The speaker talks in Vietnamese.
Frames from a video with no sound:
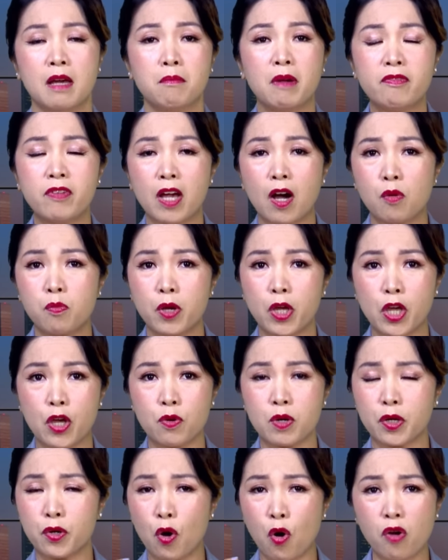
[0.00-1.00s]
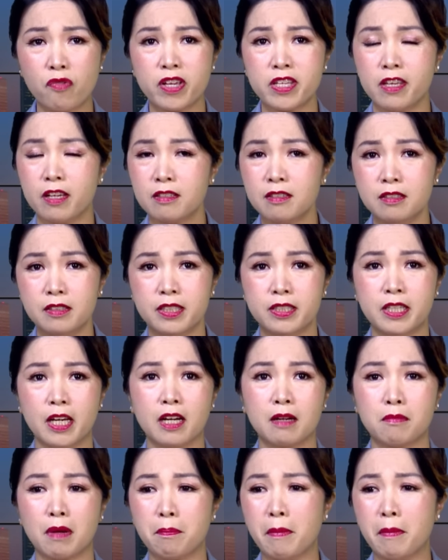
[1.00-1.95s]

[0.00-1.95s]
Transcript: bởi vì ông hiểu là đối với những người dân